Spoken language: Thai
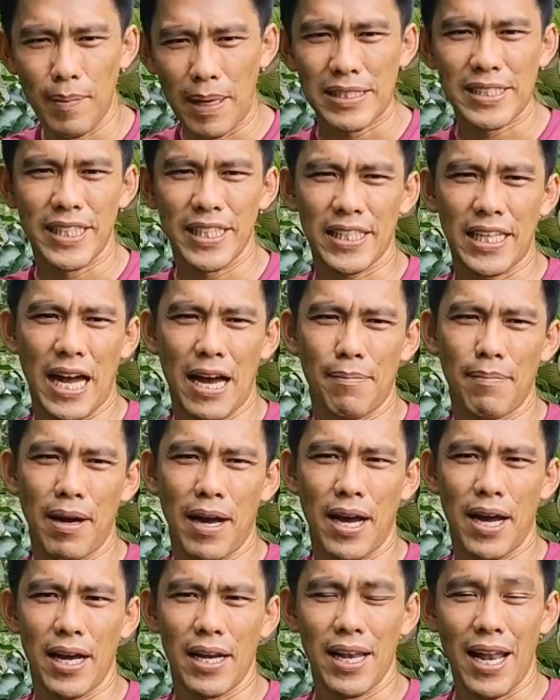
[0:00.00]
สมาชิกถาม
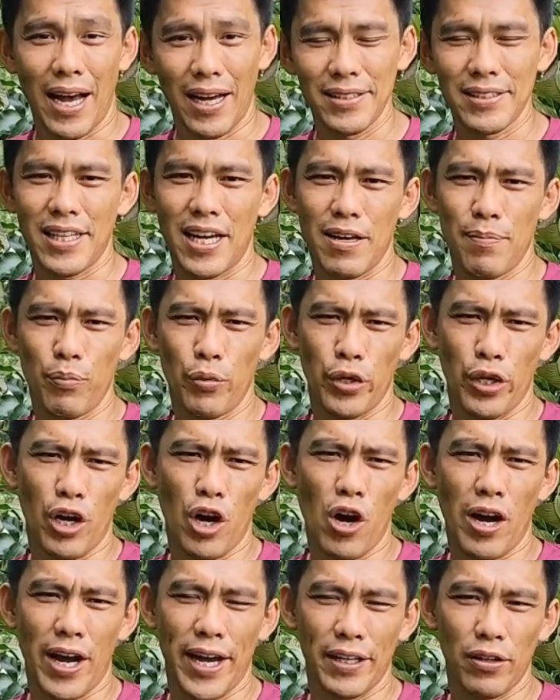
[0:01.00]
มาหลังใส่ปุ๋ย
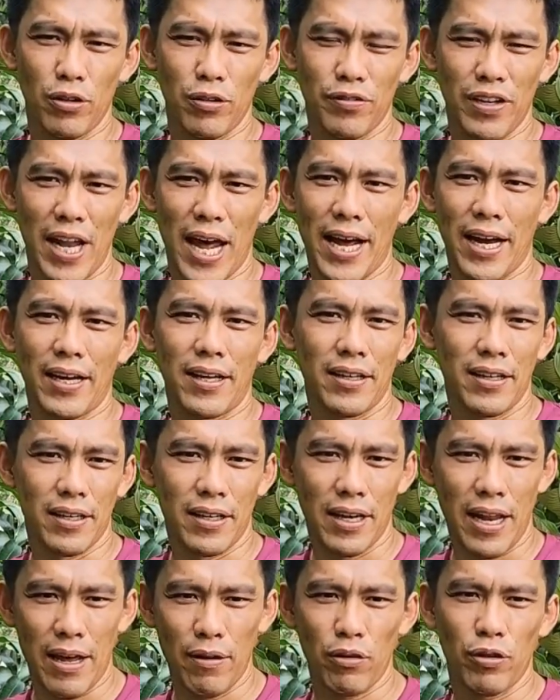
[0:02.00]
คอกให้ต้นฝรั่ง
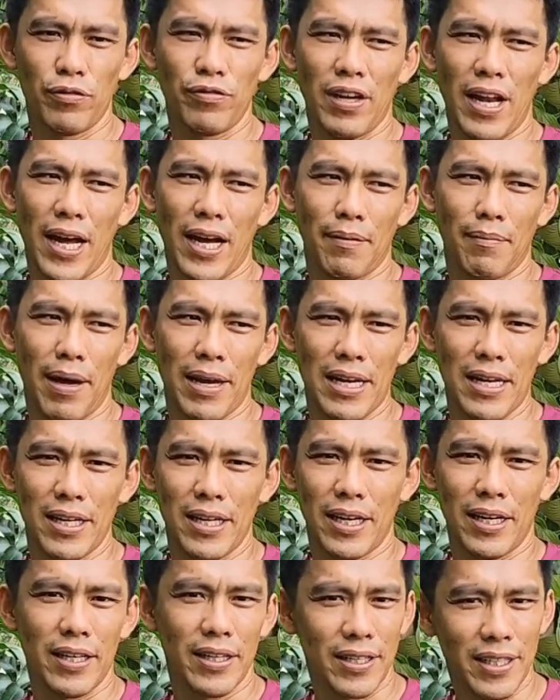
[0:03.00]
แล้วต้นฝรั่งใบ
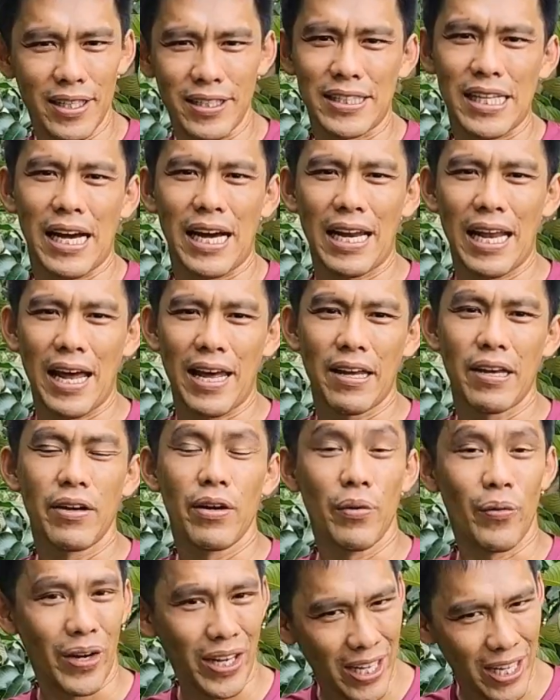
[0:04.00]
เหลืองเกิดจากอะไร
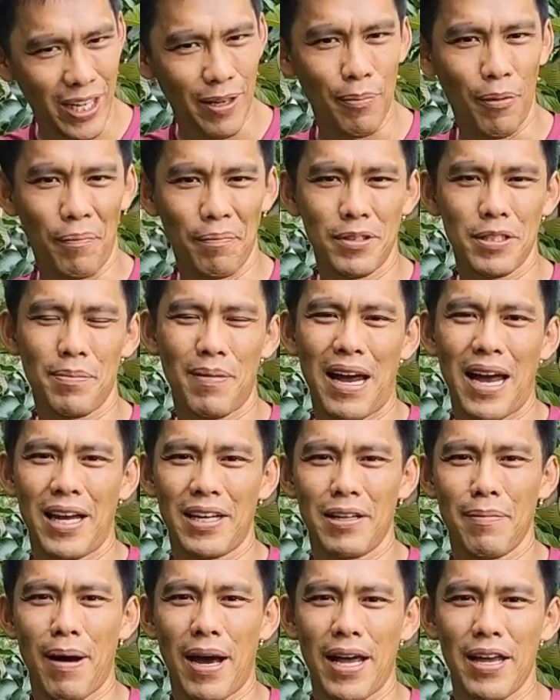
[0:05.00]
วันนี้ผมจะมา
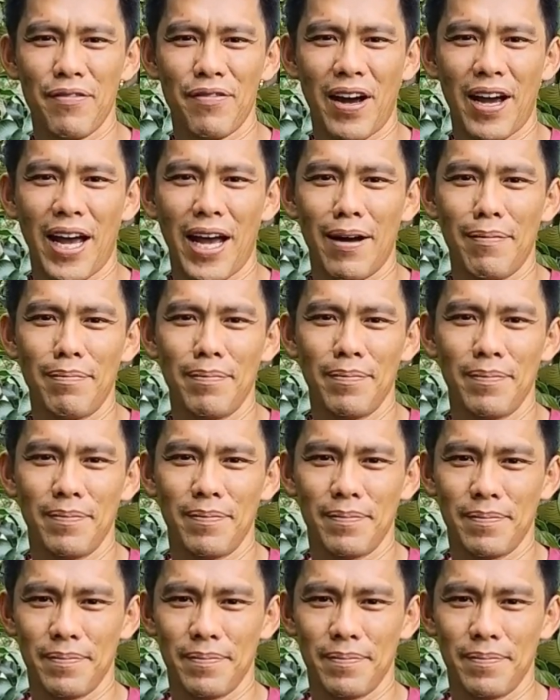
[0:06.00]
อธิบายให้ฟังครับ